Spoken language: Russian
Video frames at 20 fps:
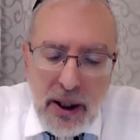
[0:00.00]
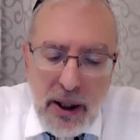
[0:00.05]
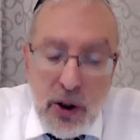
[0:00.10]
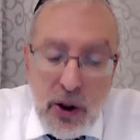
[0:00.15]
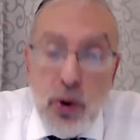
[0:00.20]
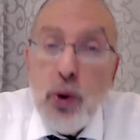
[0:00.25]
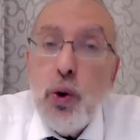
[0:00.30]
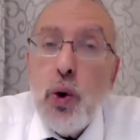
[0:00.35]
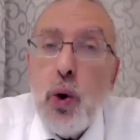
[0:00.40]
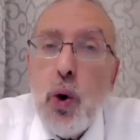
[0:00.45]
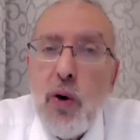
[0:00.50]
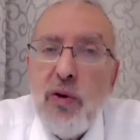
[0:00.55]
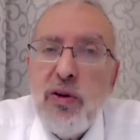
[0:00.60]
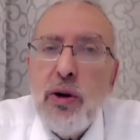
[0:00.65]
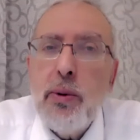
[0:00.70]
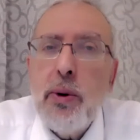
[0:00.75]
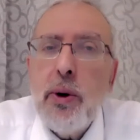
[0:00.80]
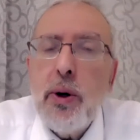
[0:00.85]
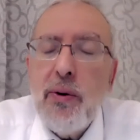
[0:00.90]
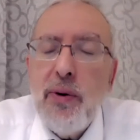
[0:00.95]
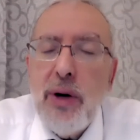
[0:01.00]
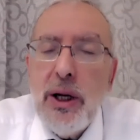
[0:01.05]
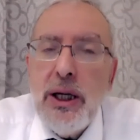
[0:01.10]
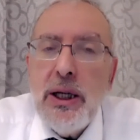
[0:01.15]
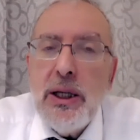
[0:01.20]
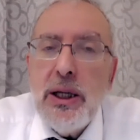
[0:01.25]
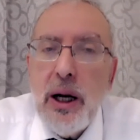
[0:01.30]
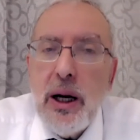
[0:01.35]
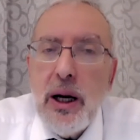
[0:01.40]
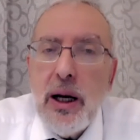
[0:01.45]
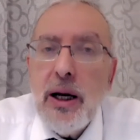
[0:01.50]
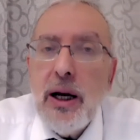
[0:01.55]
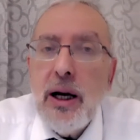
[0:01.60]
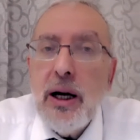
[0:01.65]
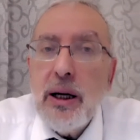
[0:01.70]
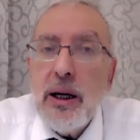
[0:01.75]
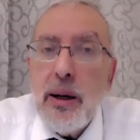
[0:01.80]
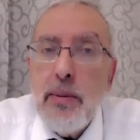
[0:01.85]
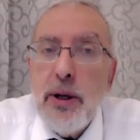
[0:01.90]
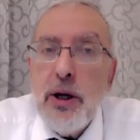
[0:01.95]
ее духовном
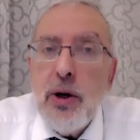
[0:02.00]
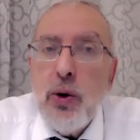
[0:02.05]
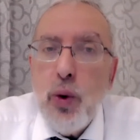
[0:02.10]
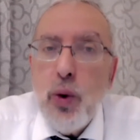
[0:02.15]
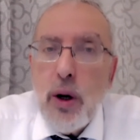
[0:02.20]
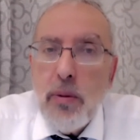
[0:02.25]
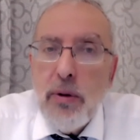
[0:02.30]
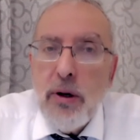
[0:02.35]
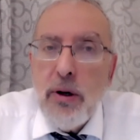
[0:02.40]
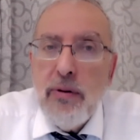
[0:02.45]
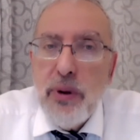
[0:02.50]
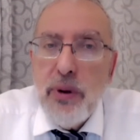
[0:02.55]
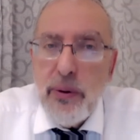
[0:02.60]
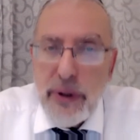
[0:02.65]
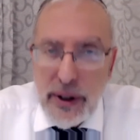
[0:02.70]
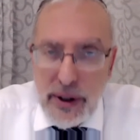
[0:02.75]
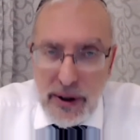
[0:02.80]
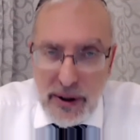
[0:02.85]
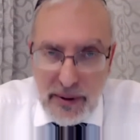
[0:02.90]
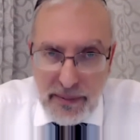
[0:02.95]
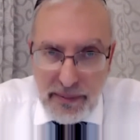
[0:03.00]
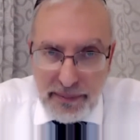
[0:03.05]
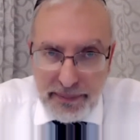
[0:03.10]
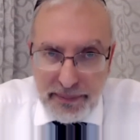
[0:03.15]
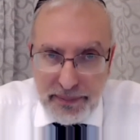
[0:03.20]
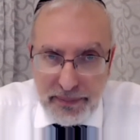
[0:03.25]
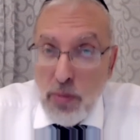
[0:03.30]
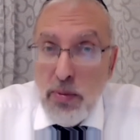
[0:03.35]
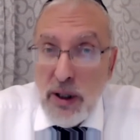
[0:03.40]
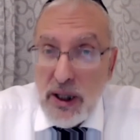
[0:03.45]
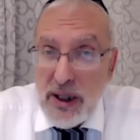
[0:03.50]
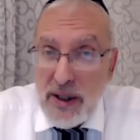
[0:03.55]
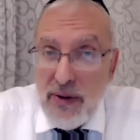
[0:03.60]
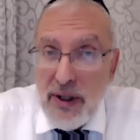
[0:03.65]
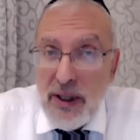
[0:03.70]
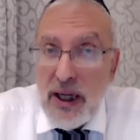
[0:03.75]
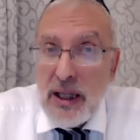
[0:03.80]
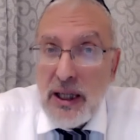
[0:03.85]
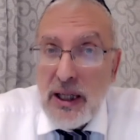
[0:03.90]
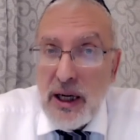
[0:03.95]
руководителе Ребри Рухом Львовец. Он был
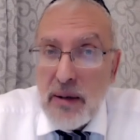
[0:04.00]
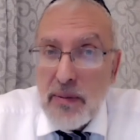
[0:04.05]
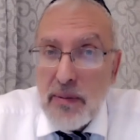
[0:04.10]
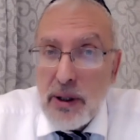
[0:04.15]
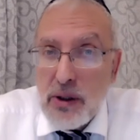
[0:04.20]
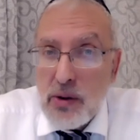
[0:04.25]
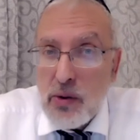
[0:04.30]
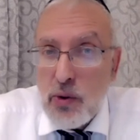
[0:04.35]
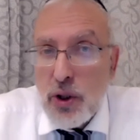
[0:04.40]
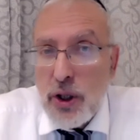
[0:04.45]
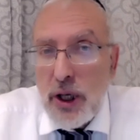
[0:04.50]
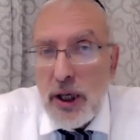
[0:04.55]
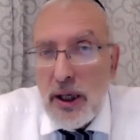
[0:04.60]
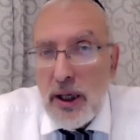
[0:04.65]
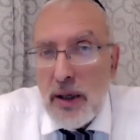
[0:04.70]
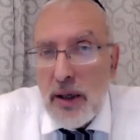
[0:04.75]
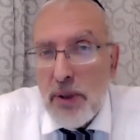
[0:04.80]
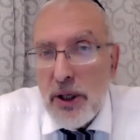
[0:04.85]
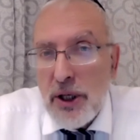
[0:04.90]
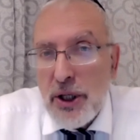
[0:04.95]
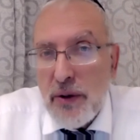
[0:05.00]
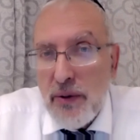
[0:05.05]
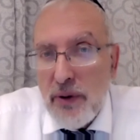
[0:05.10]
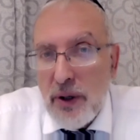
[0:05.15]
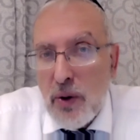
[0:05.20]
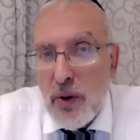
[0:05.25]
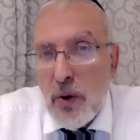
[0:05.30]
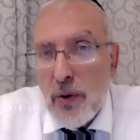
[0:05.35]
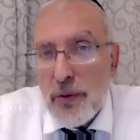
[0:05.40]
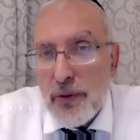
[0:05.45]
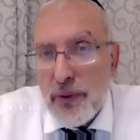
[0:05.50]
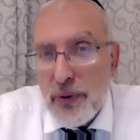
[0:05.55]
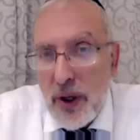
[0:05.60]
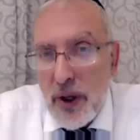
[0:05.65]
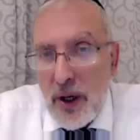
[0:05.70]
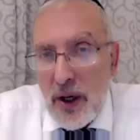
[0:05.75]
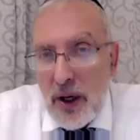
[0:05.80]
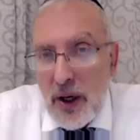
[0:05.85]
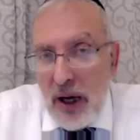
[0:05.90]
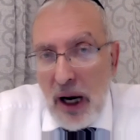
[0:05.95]
свидетелем разрушений большевиков,
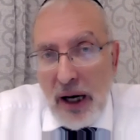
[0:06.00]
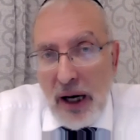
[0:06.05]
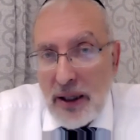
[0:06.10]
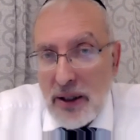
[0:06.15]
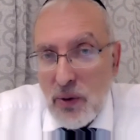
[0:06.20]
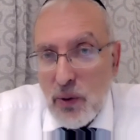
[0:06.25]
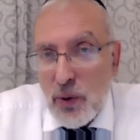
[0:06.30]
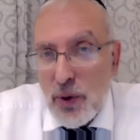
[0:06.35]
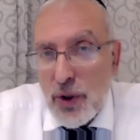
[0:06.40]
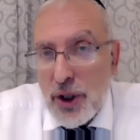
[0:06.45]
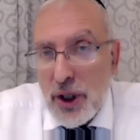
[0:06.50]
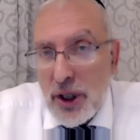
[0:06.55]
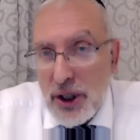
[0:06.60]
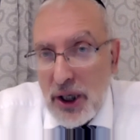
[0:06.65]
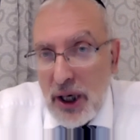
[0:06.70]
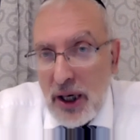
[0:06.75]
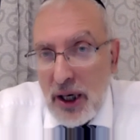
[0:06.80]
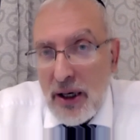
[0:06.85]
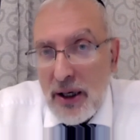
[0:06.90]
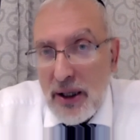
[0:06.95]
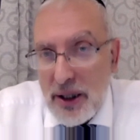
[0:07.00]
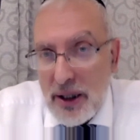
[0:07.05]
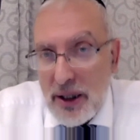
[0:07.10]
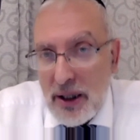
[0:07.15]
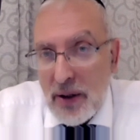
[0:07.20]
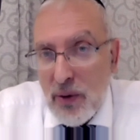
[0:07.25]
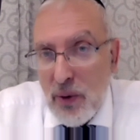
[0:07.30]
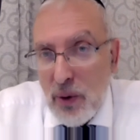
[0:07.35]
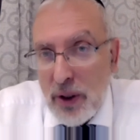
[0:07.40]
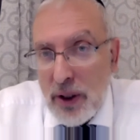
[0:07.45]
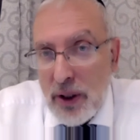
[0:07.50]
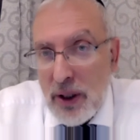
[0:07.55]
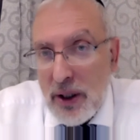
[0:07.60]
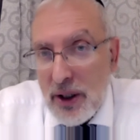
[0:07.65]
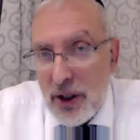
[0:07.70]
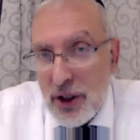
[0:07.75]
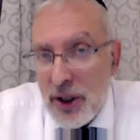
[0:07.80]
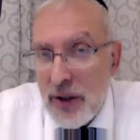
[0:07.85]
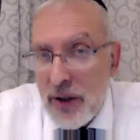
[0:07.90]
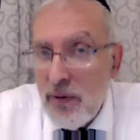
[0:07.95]
как они уничтожали
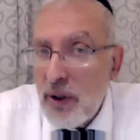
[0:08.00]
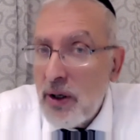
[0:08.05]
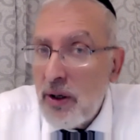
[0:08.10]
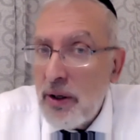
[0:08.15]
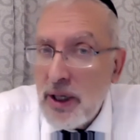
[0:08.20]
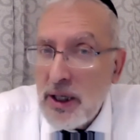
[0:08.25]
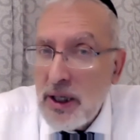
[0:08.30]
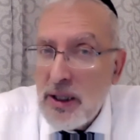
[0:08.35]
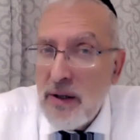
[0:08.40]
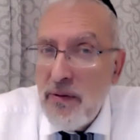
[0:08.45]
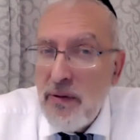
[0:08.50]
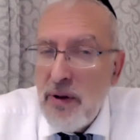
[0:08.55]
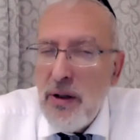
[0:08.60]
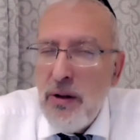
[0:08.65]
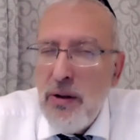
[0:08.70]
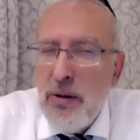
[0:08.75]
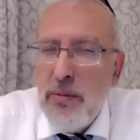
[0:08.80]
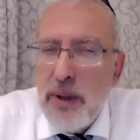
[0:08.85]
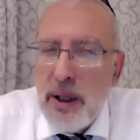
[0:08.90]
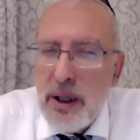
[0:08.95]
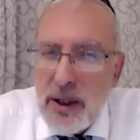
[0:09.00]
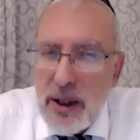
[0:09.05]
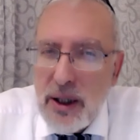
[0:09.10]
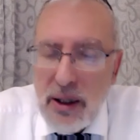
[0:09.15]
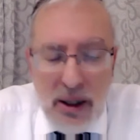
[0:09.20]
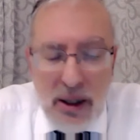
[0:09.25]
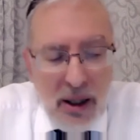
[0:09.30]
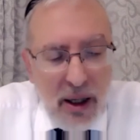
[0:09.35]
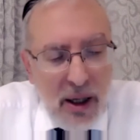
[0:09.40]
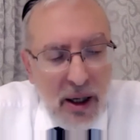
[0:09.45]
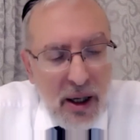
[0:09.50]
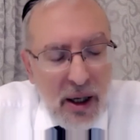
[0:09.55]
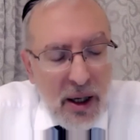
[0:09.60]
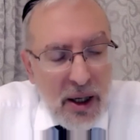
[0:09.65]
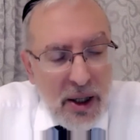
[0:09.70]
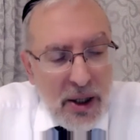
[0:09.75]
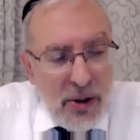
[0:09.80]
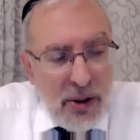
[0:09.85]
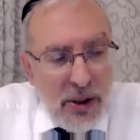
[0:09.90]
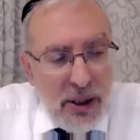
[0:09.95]
синагоги и шивангов. Если вы думаете,
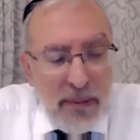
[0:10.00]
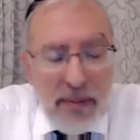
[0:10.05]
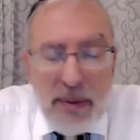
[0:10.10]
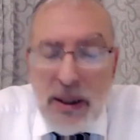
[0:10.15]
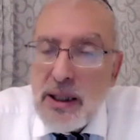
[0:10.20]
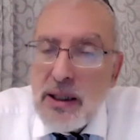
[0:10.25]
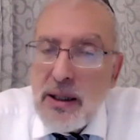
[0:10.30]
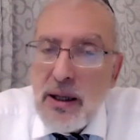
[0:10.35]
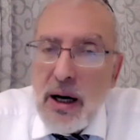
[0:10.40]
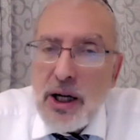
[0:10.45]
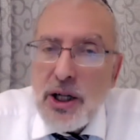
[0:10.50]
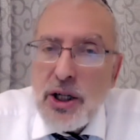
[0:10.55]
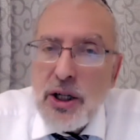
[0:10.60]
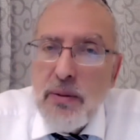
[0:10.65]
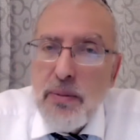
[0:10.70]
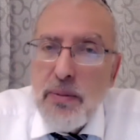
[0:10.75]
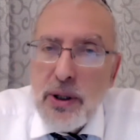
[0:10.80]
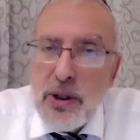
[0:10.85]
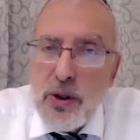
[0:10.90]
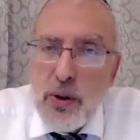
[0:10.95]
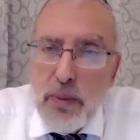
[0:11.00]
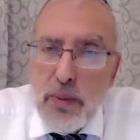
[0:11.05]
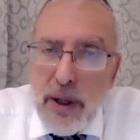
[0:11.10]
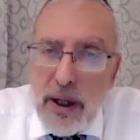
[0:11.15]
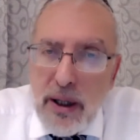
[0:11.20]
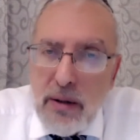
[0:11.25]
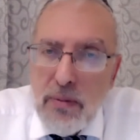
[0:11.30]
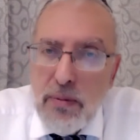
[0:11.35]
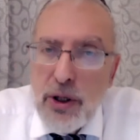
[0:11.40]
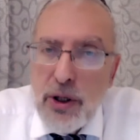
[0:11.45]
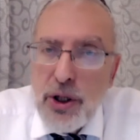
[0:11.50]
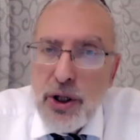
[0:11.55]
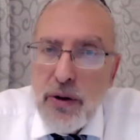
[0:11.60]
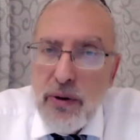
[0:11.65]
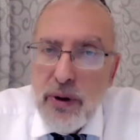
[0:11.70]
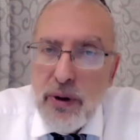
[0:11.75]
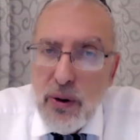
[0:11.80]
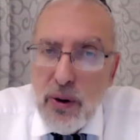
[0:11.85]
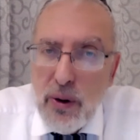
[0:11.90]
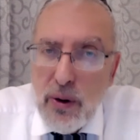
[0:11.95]
что самые страшные преступления
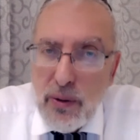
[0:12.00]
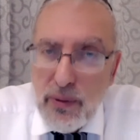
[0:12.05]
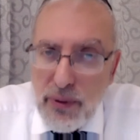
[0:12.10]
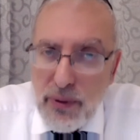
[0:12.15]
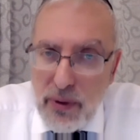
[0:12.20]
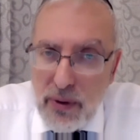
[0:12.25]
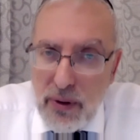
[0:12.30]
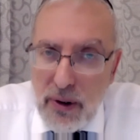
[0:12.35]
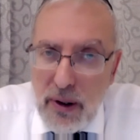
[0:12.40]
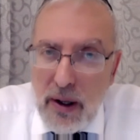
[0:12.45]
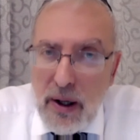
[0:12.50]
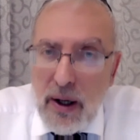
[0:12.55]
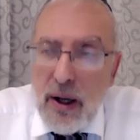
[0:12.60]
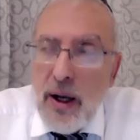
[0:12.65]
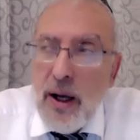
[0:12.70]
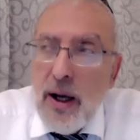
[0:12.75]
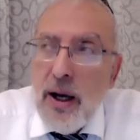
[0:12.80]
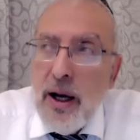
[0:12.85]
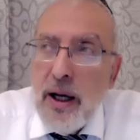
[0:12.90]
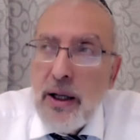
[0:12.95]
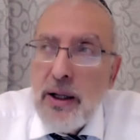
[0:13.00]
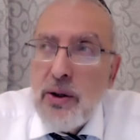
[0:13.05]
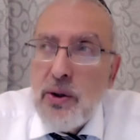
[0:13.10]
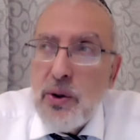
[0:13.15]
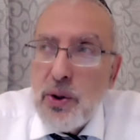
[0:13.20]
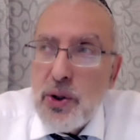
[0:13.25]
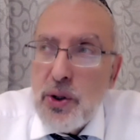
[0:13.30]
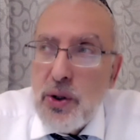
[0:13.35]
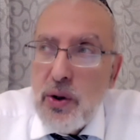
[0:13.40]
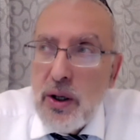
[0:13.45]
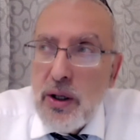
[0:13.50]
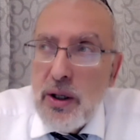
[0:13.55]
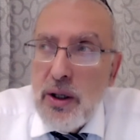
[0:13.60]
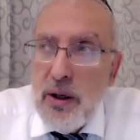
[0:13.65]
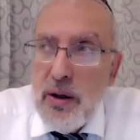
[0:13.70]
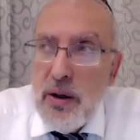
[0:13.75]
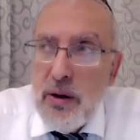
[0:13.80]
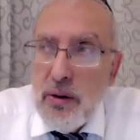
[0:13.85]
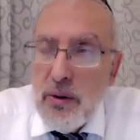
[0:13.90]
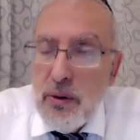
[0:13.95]
большевиков – это то, что
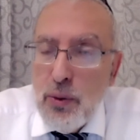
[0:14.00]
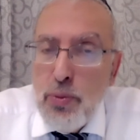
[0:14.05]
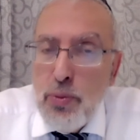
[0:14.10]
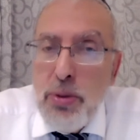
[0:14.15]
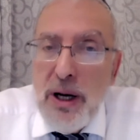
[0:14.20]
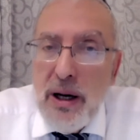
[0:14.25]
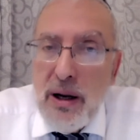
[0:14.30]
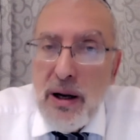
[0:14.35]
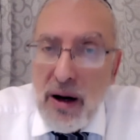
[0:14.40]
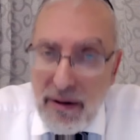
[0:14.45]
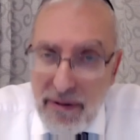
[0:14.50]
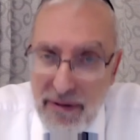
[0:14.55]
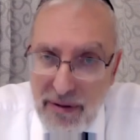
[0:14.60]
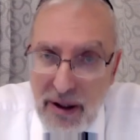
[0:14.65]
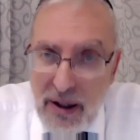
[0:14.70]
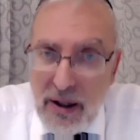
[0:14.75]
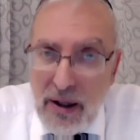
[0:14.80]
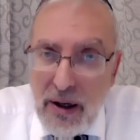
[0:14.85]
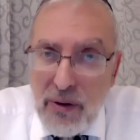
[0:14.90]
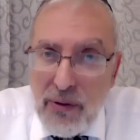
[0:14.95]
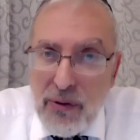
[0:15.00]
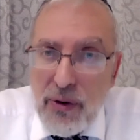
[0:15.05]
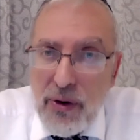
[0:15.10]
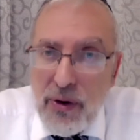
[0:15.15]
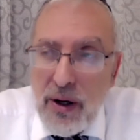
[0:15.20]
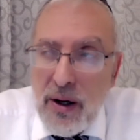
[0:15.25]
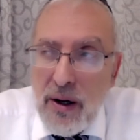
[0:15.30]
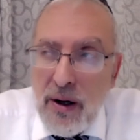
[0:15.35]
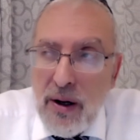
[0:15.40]
они убили раввинов, э,